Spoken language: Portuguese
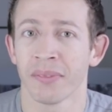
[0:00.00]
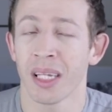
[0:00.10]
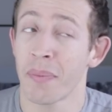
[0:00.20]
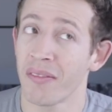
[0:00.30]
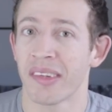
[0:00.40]

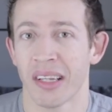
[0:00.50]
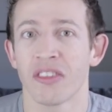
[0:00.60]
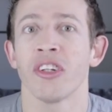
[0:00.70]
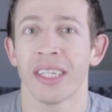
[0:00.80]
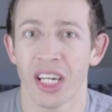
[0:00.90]
E para ver se ele
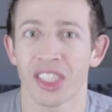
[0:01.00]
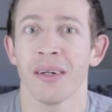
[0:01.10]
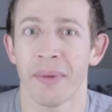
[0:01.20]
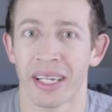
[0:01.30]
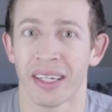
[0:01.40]
te entende
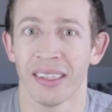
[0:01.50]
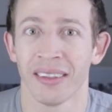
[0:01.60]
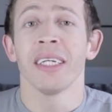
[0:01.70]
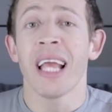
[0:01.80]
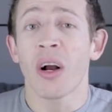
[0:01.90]
também, né?
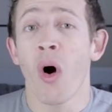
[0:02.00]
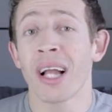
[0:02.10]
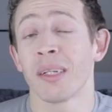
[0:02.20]
E agora,